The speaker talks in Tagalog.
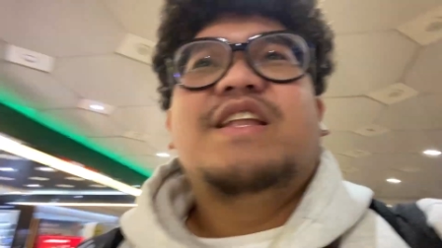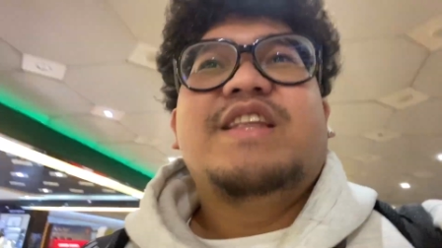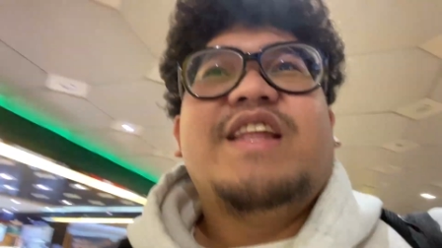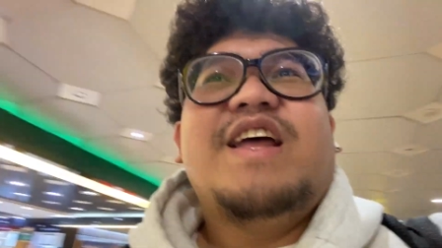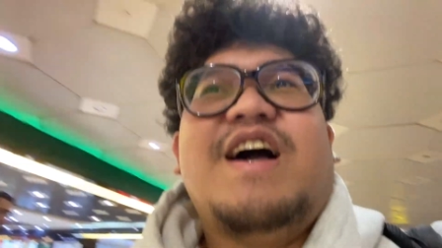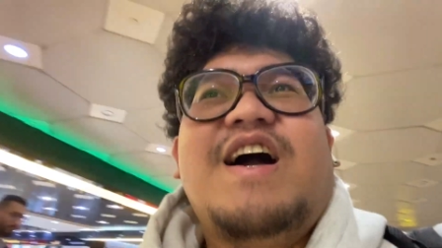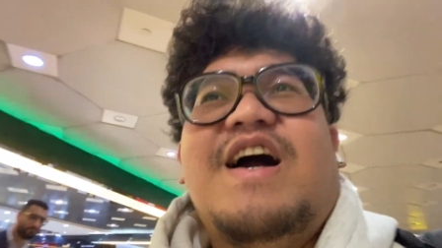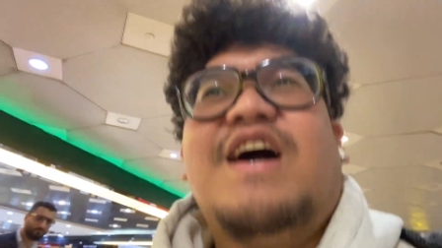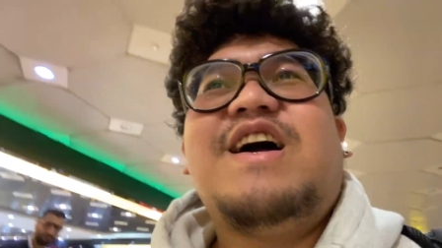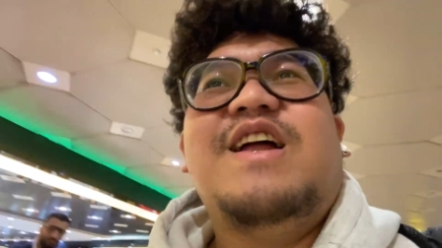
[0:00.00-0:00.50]

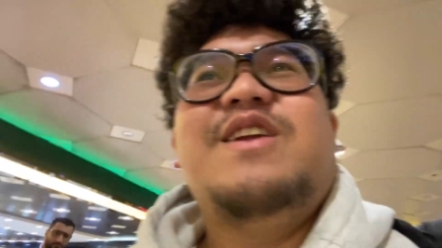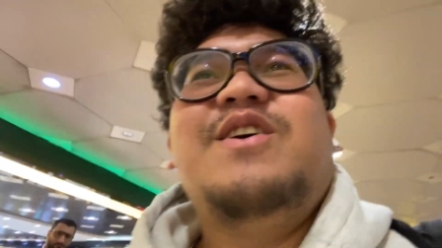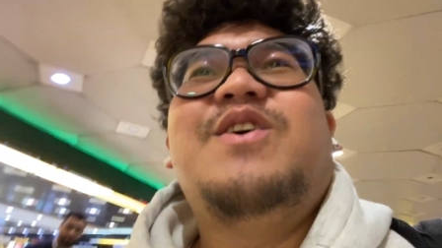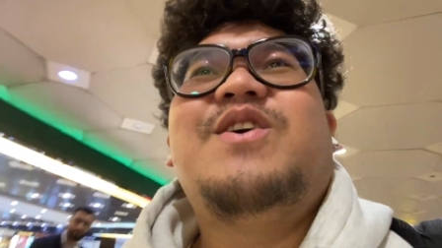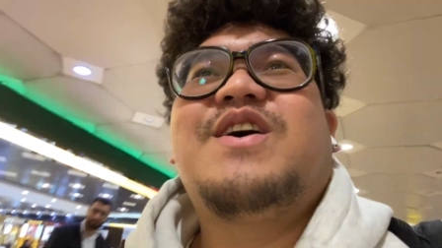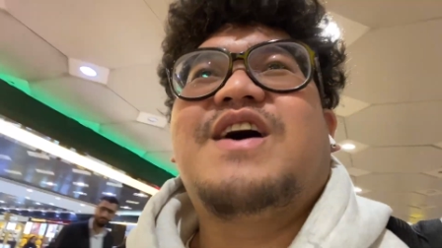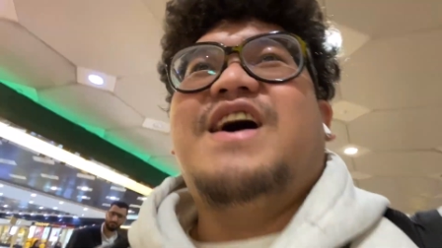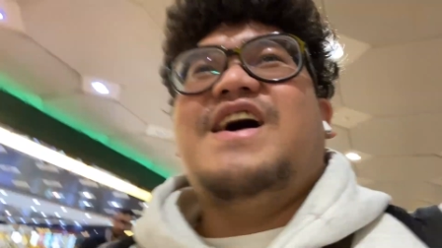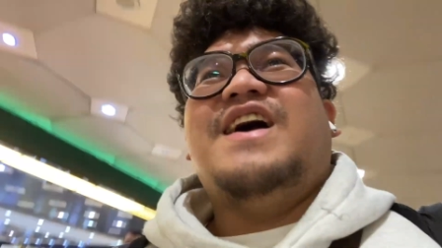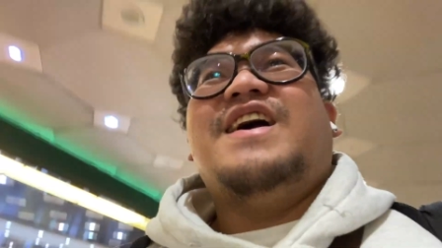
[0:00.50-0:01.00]

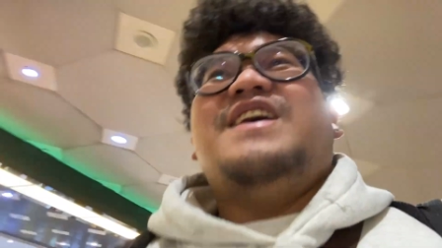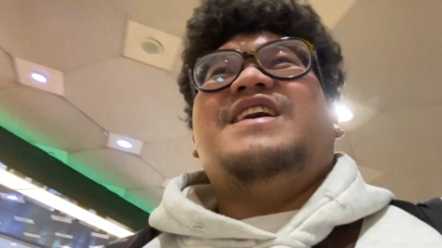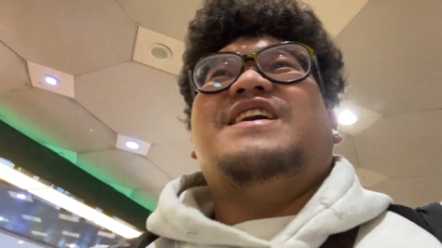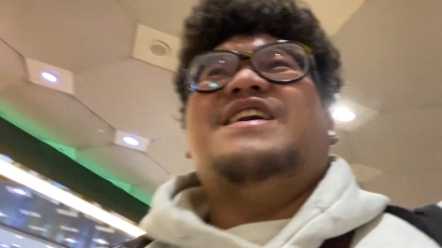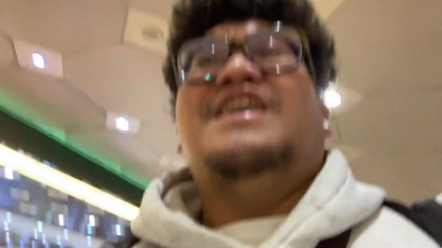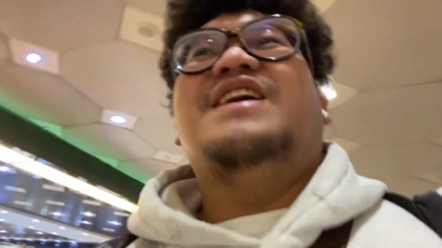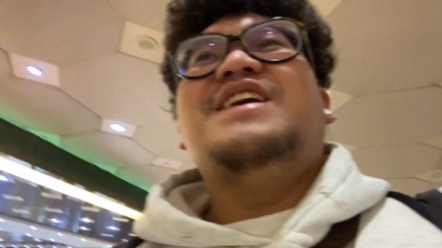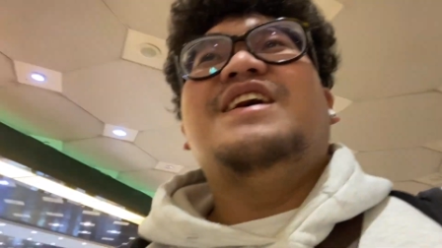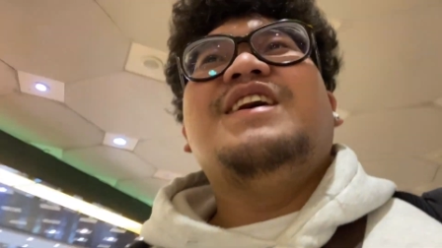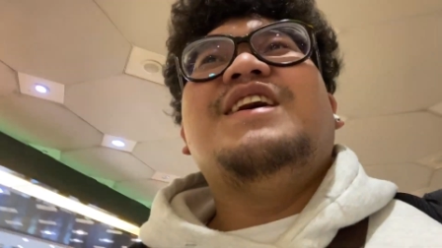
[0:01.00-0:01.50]
Nakakaloka.
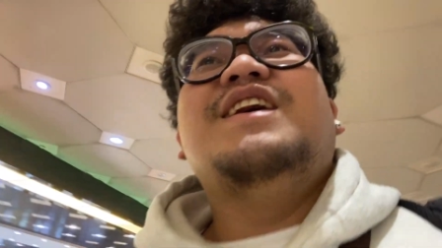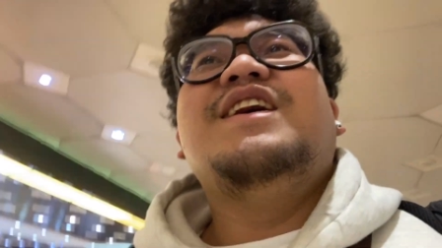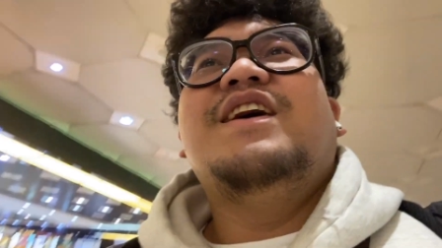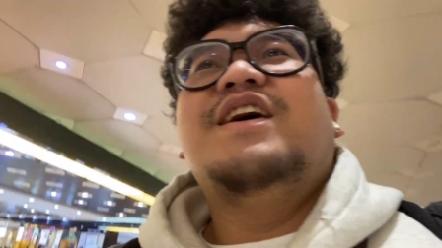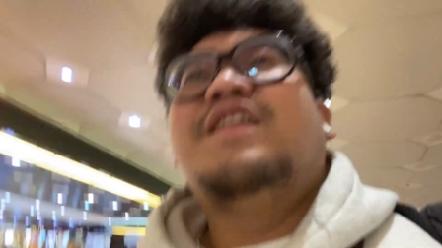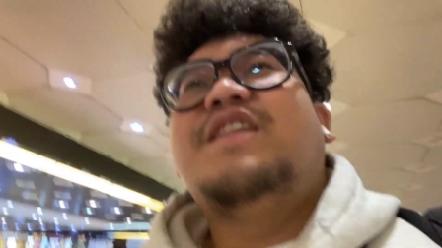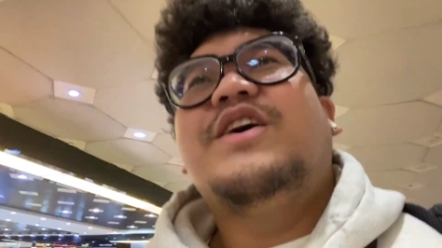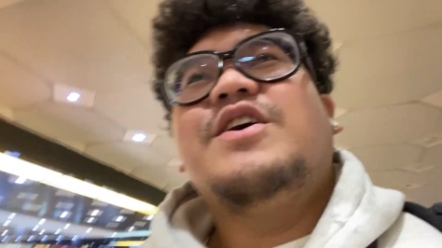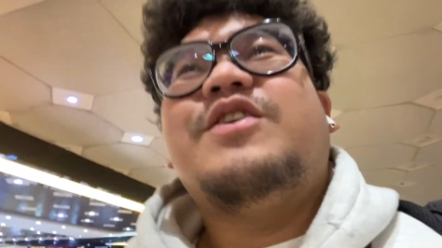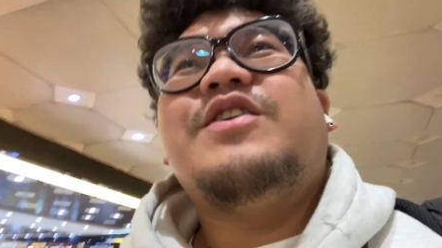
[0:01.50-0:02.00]

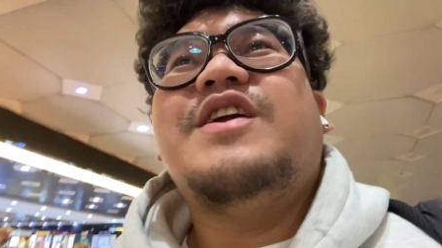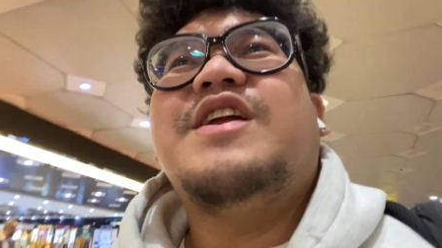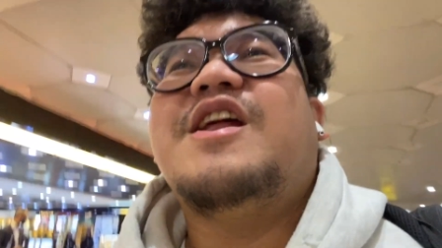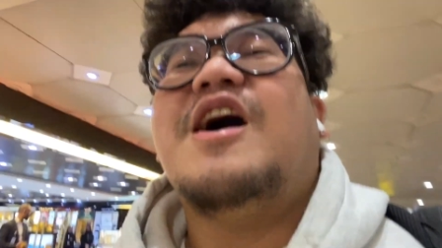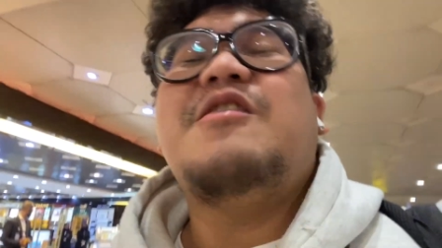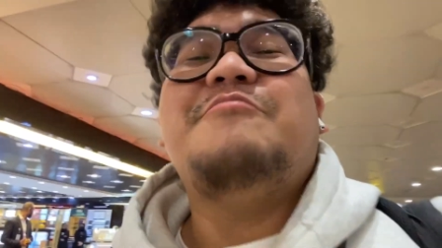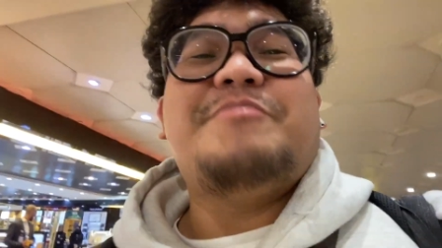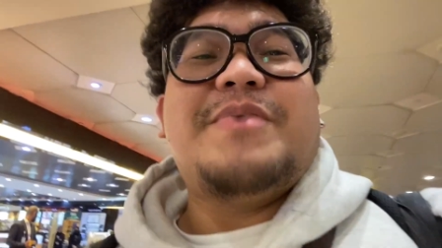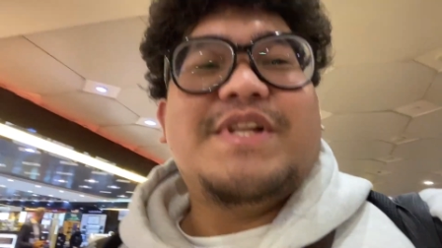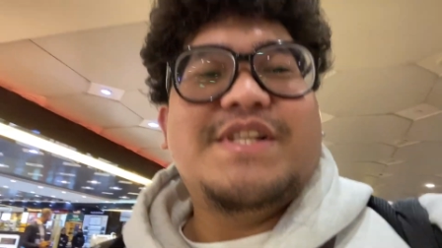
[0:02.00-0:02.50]
Hindi ko na
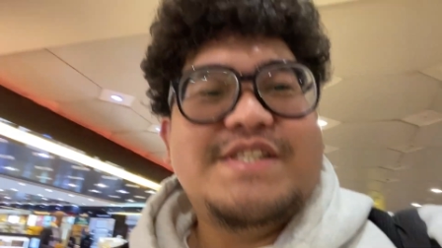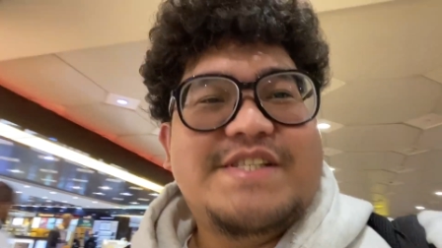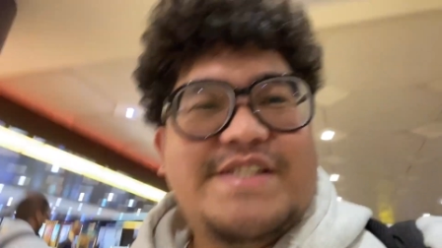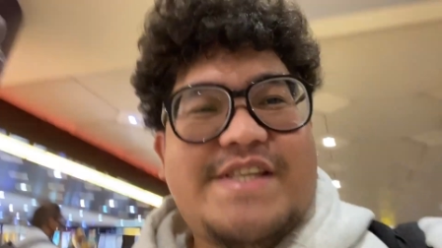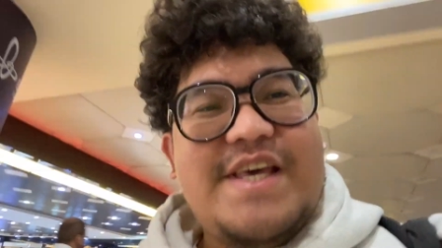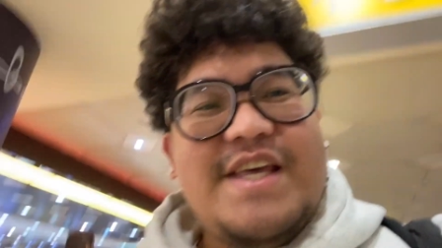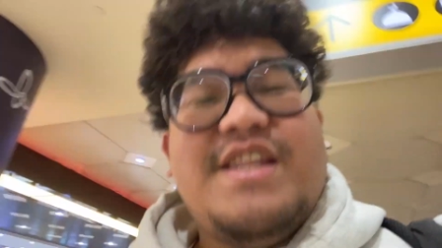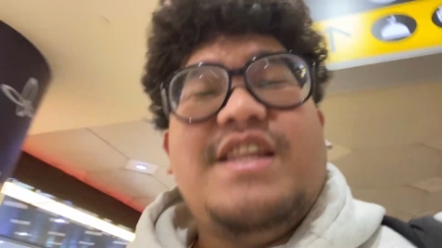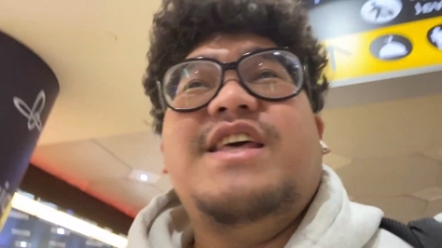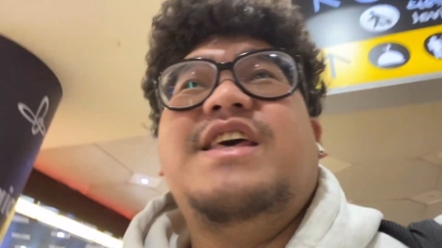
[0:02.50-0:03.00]

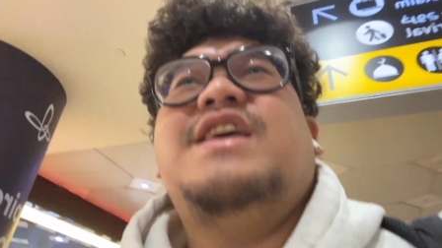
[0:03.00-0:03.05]
napansin.